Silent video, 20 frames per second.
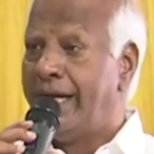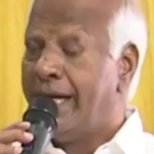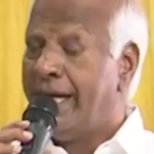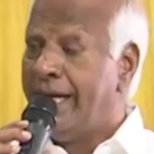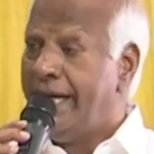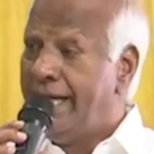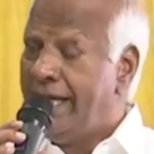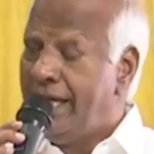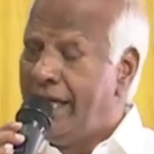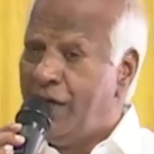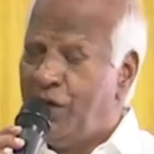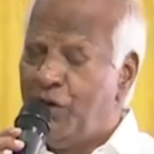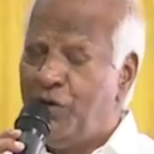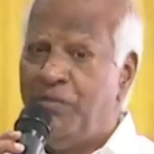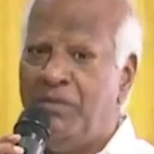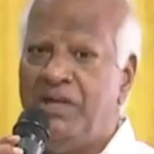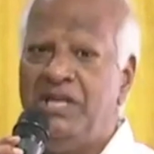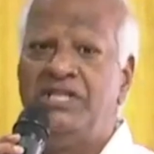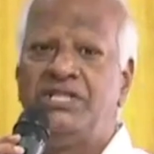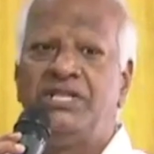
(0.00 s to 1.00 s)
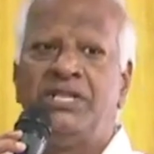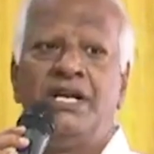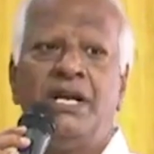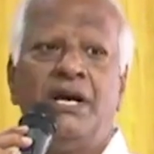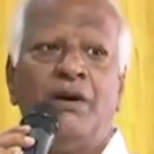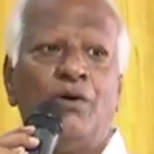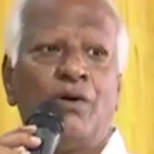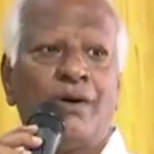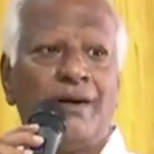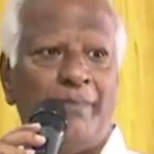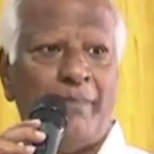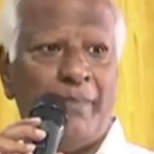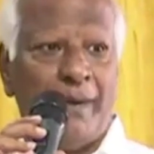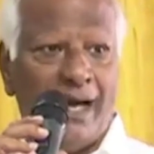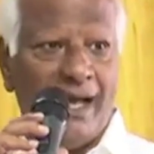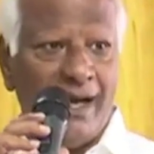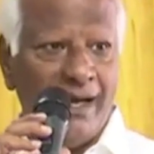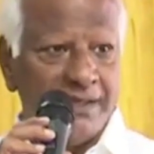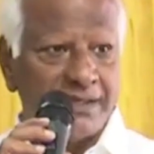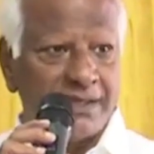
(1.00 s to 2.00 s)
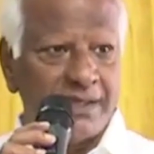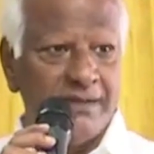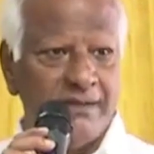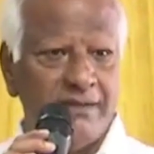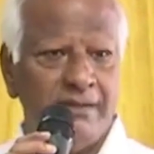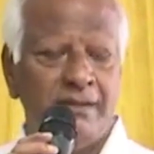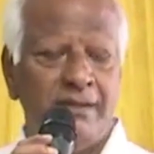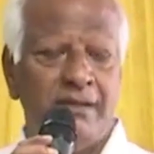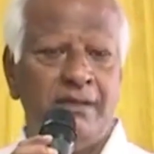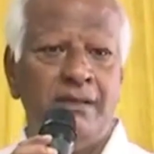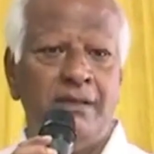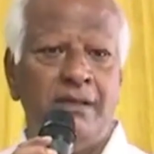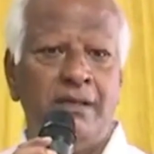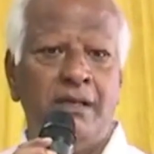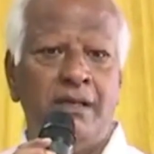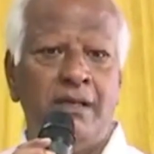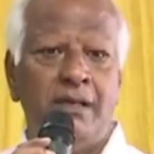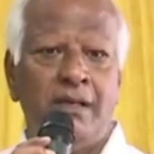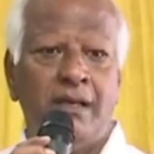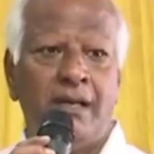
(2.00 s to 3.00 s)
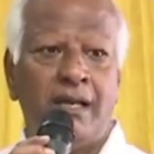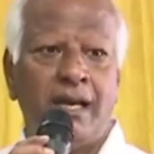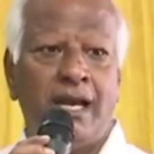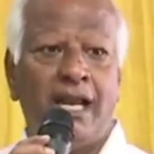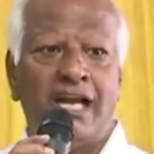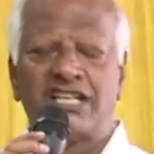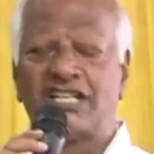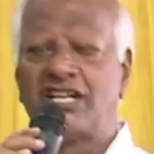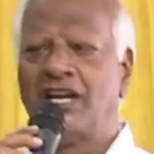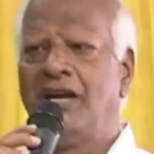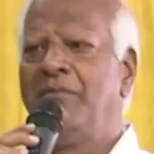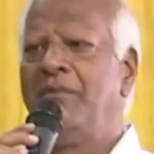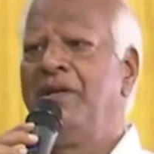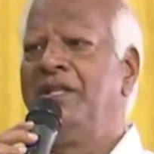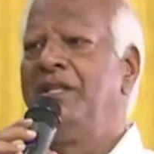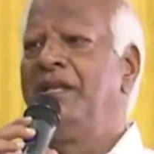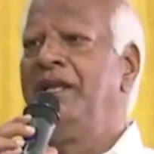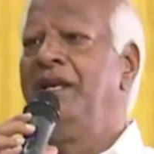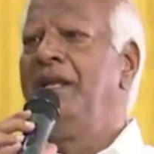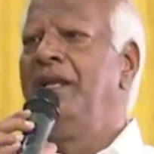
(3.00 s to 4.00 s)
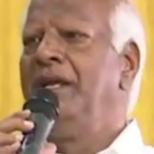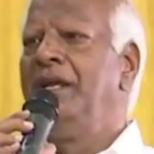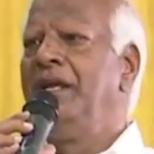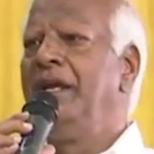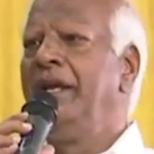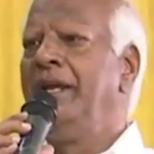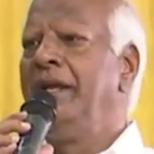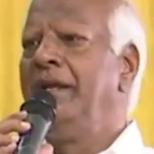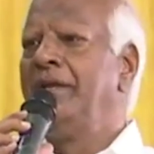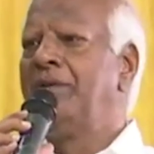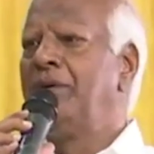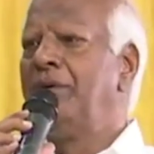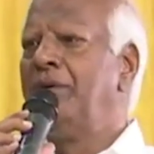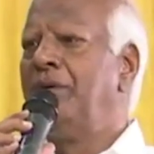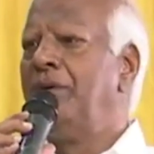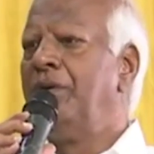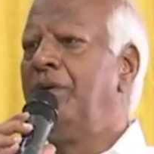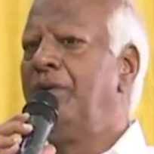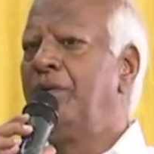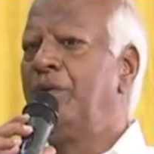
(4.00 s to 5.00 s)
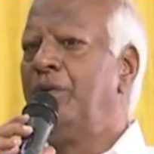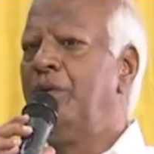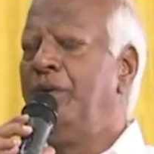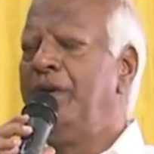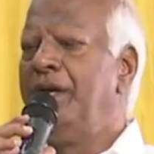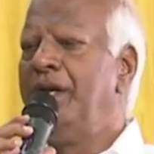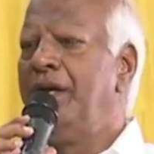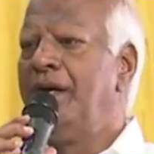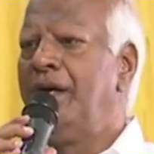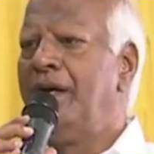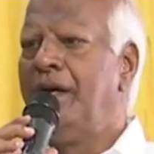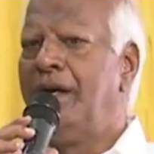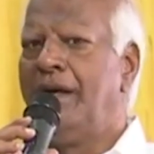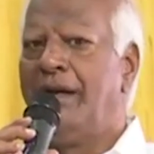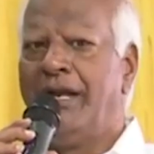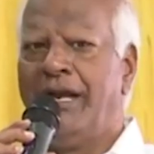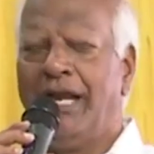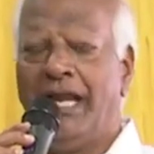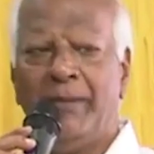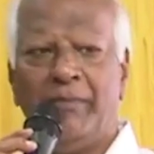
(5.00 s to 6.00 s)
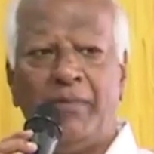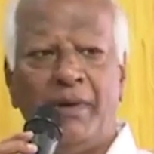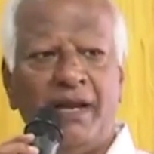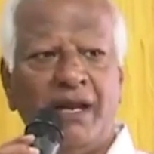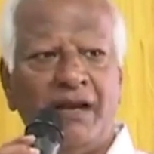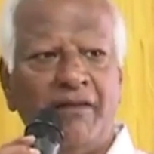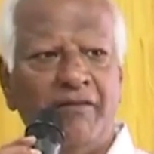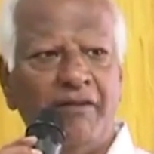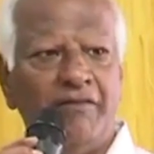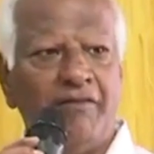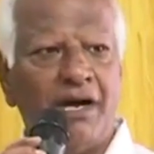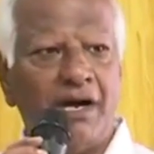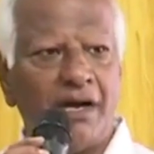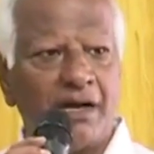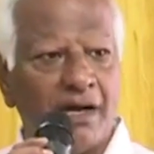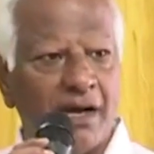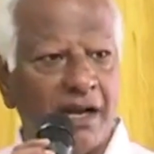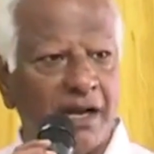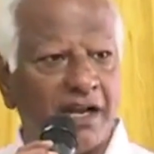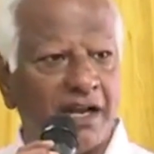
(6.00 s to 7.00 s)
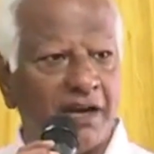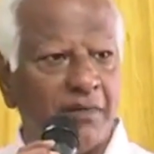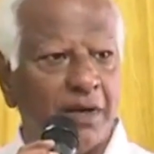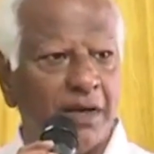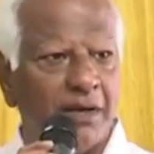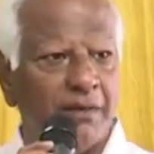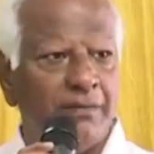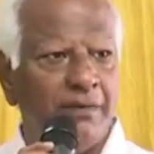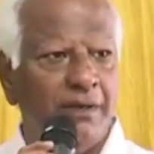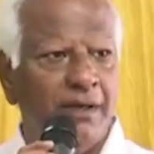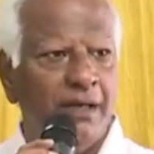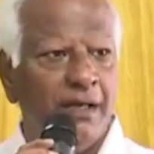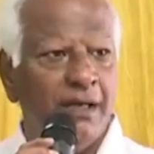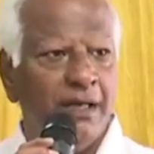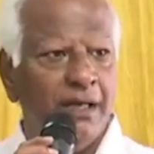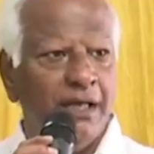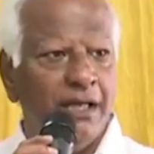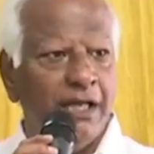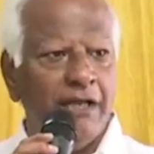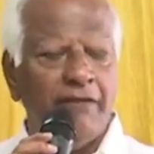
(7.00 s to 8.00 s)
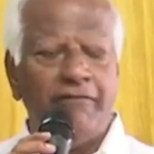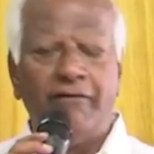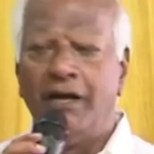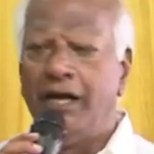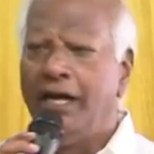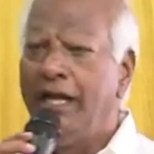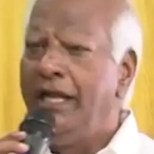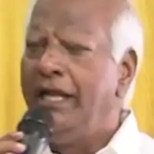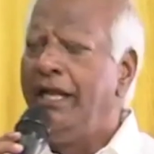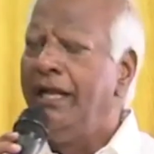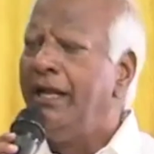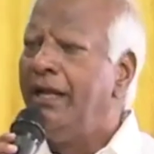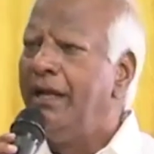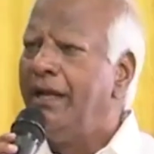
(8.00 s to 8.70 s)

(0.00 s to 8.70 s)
గడిలను మించిన ఒక ప్యాలెస్ లక్షల మందితో కూడిన నీ పిల్లల వివాహ కార్యక్రమాలు ఇవన్నీ